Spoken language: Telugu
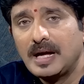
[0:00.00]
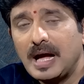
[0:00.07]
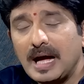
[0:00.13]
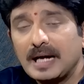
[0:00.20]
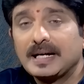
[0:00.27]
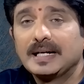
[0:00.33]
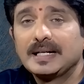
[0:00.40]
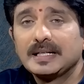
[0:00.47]
ఆ
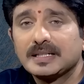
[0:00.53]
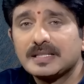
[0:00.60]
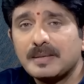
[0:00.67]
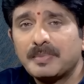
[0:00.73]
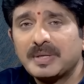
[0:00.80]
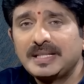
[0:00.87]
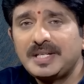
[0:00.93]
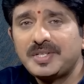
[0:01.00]
ఘటనకు
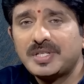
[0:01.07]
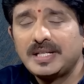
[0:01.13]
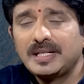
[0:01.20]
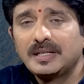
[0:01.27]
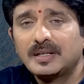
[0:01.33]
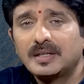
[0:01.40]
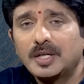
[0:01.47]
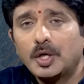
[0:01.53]
సంబంధించి
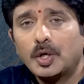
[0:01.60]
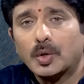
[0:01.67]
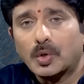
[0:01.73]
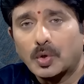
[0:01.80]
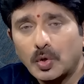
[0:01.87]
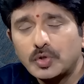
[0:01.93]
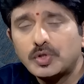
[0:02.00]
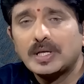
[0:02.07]

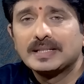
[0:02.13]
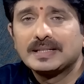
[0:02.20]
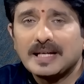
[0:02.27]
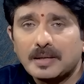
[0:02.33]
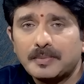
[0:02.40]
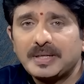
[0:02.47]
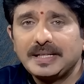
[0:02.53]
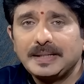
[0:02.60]
రోజుల
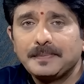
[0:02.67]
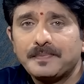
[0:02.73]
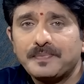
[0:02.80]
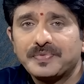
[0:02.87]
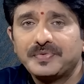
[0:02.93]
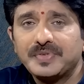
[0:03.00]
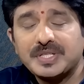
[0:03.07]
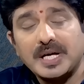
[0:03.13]
తరబడి
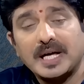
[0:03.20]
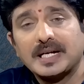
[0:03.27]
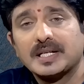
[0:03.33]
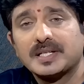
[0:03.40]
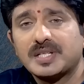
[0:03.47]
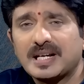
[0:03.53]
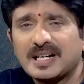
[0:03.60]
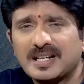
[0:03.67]
విచారణ
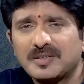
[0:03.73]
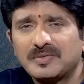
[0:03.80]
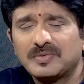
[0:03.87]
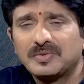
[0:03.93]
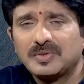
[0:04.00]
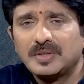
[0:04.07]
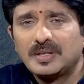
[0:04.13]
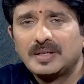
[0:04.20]
జరగడం
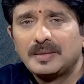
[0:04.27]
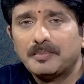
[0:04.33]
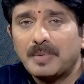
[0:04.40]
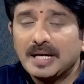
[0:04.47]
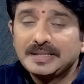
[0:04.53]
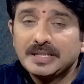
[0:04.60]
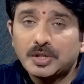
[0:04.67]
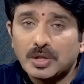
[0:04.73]

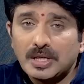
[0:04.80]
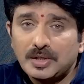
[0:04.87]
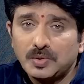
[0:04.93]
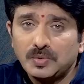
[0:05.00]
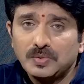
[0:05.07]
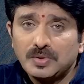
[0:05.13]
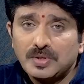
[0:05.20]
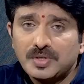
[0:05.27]
బాధితురాలు
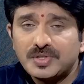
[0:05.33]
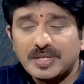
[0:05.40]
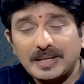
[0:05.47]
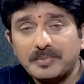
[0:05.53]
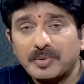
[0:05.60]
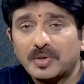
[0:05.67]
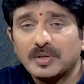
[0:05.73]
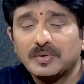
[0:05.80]

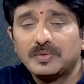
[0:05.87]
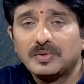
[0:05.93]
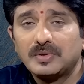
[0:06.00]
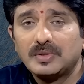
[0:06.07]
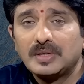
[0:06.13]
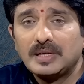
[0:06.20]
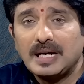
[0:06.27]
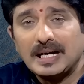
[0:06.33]
చనిపోవడం
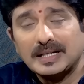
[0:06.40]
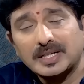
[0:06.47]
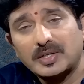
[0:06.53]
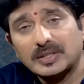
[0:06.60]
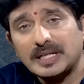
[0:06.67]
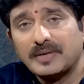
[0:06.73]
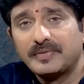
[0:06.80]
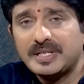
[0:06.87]
ఆ తర్వాత
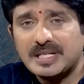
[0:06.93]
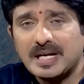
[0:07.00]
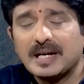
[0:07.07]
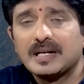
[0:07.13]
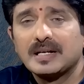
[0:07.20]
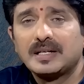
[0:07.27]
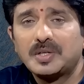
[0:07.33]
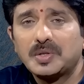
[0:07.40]
ఆ విచారణ
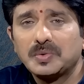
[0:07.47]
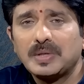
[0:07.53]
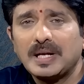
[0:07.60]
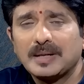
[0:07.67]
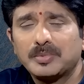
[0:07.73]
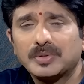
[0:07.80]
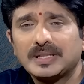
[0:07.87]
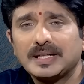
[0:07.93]
అంటూ
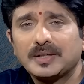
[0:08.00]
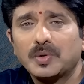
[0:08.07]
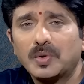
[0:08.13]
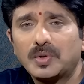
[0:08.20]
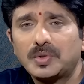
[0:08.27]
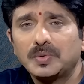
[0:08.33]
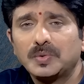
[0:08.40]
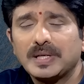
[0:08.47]
లేకపోతే
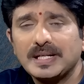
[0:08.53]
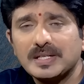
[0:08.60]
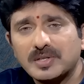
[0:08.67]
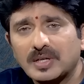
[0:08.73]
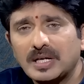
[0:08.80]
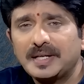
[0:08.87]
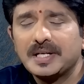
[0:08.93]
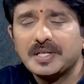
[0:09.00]
కోర్టు కేసు
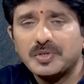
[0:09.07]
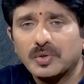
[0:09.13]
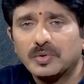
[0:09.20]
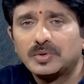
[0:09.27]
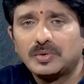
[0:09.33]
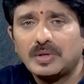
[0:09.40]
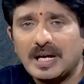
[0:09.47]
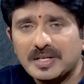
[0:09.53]
కంటిన్యూ
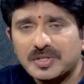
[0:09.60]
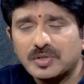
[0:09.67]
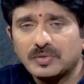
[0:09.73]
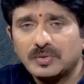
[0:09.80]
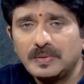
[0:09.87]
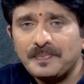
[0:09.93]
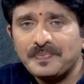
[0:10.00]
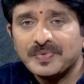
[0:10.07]
అవుతూ లాస్ట్కు
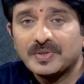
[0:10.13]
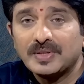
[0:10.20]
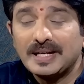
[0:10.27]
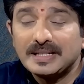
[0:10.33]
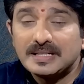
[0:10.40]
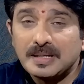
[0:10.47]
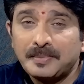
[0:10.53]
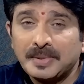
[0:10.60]

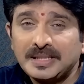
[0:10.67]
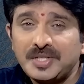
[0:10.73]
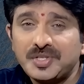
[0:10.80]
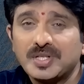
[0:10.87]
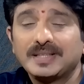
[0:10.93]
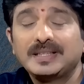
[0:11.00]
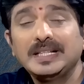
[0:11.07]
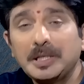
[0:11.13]
దానికి సంబంధించిన
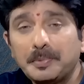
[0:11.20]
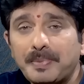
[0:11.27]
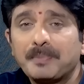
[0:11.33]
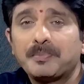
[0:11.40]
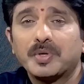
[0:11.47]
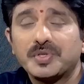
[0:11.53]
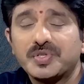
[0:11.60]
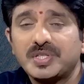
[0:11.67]
తీర్పు
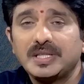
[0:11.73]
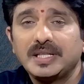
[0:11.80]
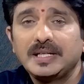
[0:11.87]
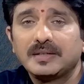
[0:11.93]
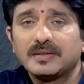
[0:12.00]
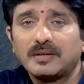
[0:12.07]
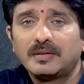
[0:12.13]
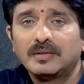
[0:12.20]
ఎప్పుడు వచ్చింది
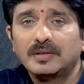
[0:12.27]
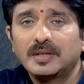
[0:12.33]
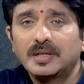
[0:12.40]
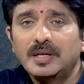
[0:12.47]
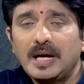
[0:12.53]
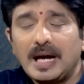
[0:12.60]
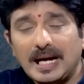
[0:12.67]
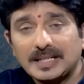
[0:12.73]

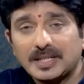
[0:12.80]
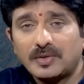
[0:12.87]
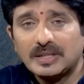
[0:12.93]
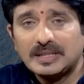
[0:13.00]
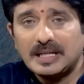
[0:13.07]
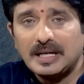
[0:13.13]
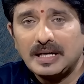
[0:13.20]
ఆ తర్వాత